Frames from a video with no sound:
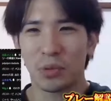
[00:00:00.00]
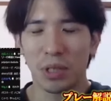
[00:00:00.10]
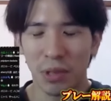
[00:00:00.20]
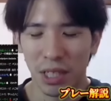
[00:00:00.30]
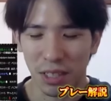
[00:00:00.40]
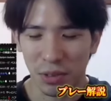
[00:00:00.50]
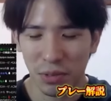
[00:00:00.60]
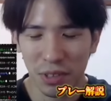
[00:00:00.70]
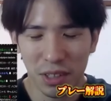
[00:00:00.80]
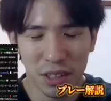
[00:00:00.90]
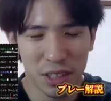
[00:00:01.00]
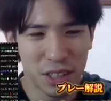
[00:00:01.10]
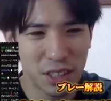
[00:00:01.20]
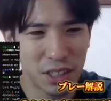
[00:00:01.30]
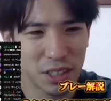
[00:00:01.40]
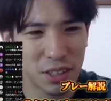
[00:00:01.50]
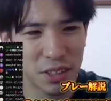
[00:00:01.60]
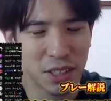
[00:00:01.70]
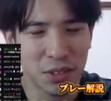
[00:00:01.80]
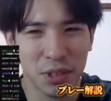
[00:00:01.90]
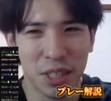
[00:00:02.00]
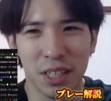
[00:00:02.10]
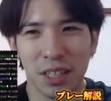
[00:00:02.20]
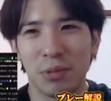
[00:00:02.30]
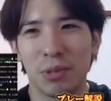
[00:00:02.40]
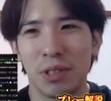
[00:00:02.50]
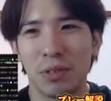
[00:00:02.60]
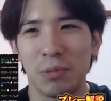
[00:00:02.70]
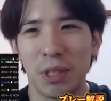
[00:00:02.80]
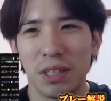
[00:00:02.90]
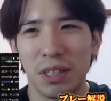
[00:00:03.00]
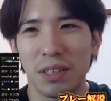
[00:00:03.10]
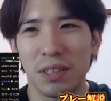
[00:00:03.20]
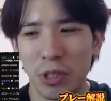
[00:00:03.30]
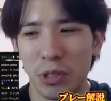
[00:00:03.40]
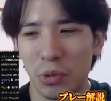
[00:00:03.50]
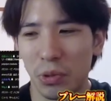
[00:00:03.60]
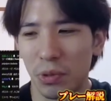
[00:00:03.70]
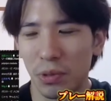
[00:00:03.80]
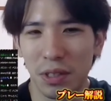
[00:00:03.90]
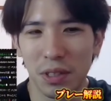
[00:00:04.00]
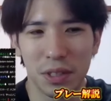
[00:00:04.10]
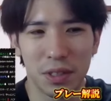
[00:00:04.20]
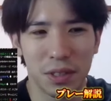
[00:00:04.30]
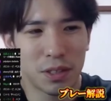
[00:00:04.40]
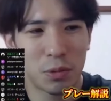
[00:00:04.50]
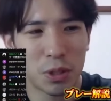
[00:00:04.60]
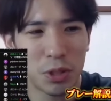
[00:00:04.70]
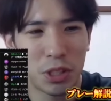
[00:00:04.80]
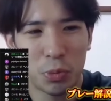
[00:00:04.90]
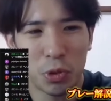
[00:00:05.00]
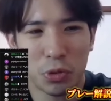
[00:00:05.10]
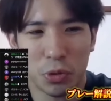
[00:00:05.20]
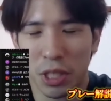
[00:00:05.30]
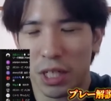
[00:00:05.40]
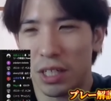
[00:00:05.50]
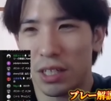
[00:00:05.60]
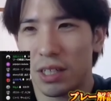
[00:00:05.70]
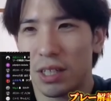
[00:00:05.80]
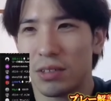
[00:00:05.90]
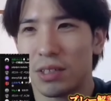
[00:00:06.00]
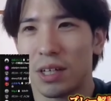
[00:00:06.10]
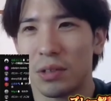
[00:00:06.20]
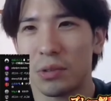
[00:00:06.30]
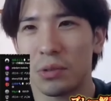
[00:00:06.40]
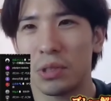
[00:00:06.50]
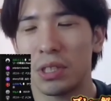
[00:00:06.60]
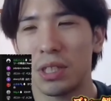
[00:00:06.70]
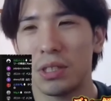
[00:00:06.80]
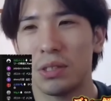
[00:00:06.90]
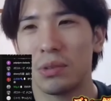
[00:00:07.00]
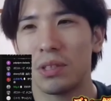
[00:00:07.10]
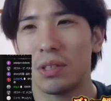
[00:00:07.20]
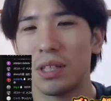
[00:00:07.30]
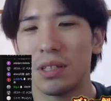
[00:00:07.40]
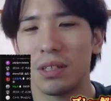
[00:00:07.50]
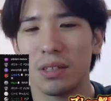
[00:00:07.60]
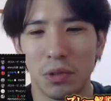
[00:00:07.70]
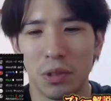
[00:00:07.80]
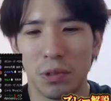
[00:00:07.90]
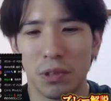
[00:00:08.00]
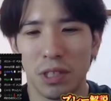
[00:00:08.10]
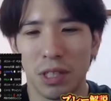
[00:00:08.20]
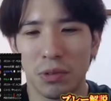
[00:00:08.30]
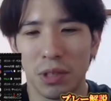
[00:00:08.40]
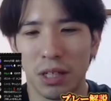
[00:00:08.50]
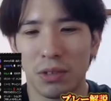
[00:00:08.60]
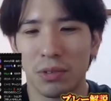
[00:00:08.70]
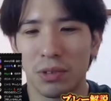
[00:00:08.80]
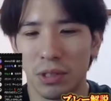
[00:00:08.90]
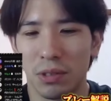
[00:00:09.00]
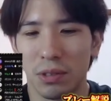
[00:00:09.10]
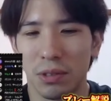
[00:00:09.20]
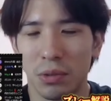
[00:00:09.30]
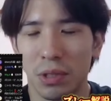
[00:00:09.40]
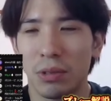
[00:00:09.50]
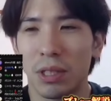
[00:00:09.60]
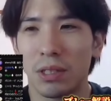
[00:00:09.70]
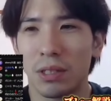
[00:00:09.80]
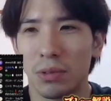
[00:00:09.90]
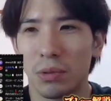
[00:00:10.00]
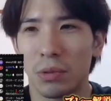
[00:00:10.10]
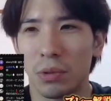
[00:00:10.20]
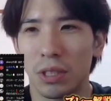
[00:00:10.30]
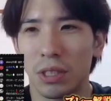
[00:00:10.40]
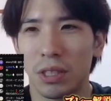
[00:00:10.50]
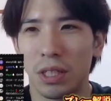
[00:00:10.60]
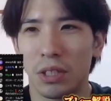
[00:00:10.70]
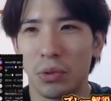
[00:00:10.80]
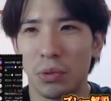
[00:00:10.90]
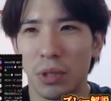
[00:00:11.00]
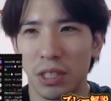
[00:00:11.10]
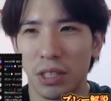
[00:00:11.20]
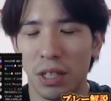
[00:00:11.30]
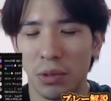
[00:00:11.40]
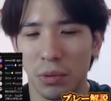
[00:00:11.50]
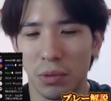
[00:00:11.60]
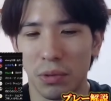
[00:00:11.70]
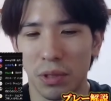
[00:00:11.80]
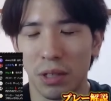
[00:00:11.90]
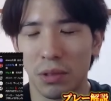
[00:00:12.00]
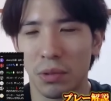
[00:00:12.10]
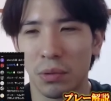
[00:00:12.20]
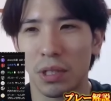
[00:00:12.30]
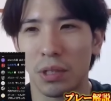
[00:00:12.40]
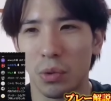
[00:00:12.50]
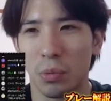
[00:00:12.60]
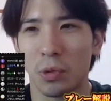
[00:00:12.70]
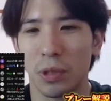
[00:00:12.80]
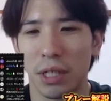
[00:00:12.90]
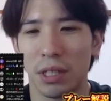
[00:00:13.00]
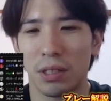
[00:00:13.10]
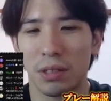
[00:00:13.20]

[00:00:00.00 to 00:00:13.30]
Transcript: で、俺はそんなにあのネガティブには見てない。むしろ、そもそもシポドがターンズ獲得した理由ってウルブズでのターンズのディフェンスをしっかり評価しての獲得だと思うか